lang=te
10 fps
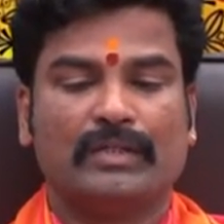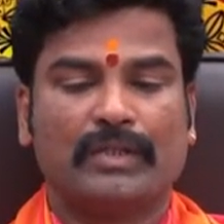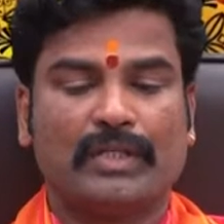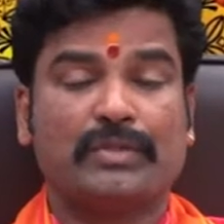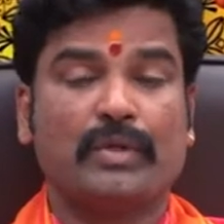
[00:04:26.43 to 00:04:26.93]

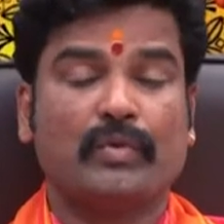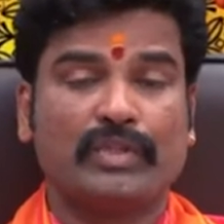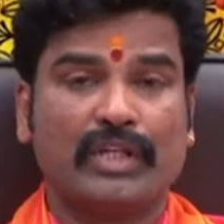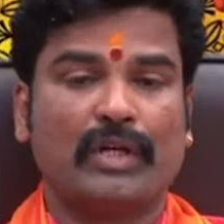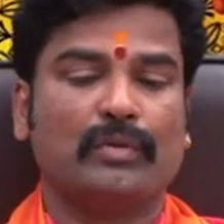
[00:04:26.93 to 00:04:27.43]

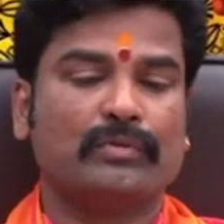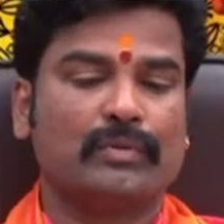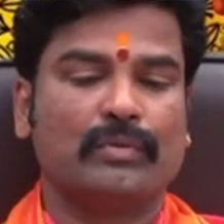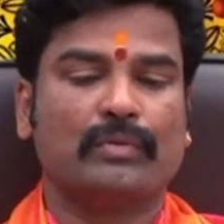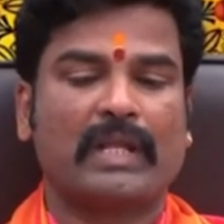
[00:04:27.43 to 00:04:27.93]
శత్రువుద్ధి
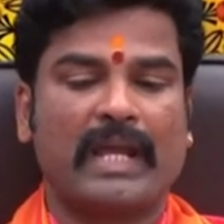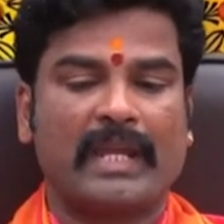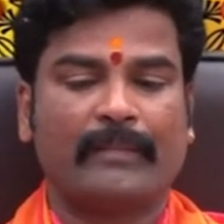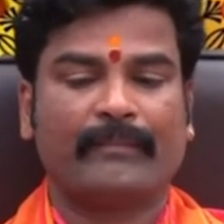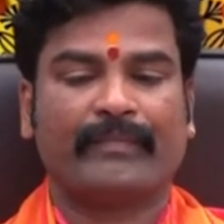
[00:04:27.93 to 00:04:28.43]
కలుగుతూ
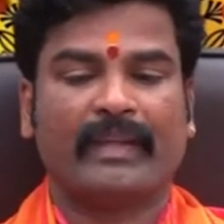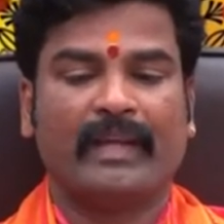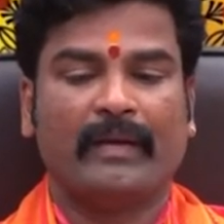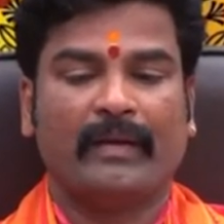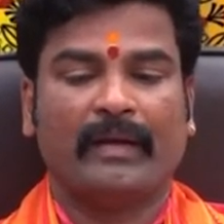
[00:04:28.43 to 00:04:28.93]
ఉంటాయి
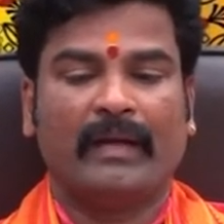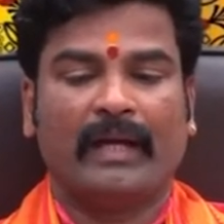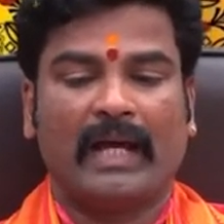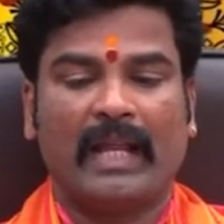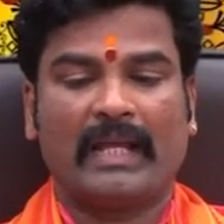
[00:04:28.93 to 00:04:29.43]

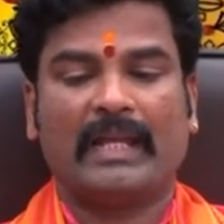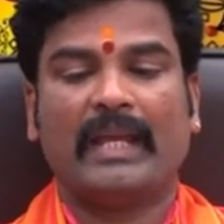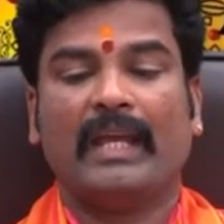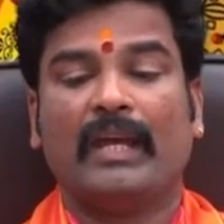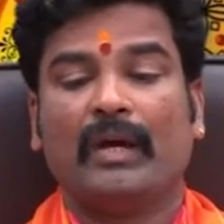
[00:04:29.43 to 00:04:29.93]
అలాగే
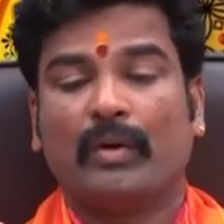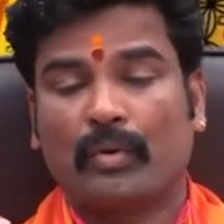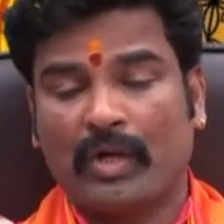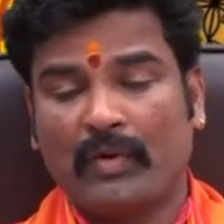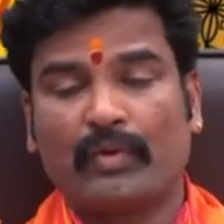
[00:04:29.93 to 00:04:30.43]

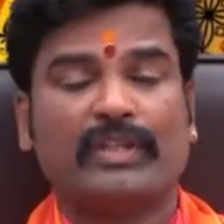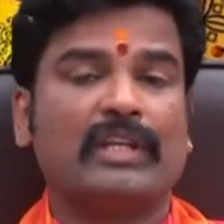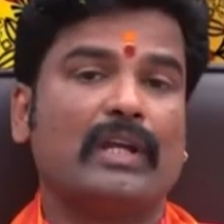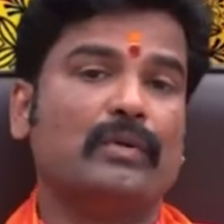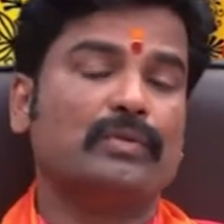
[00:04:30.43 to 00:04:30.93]
రుణవృద్ధి
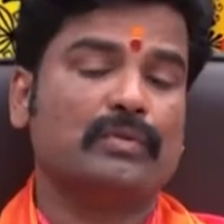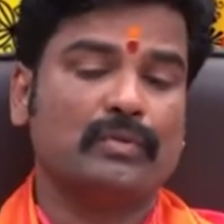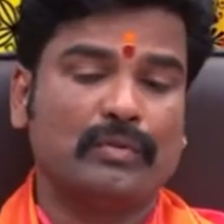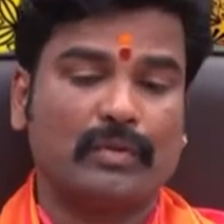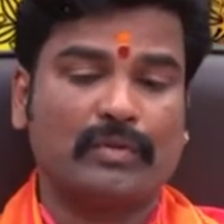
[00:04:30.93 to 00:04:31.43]
కలుగుతూ
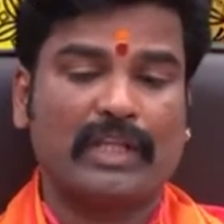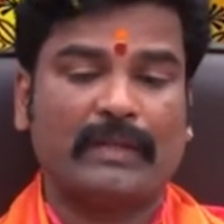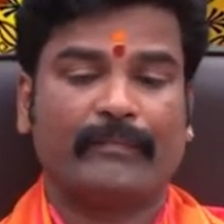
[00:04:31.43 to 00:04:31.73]
ఉంటుంది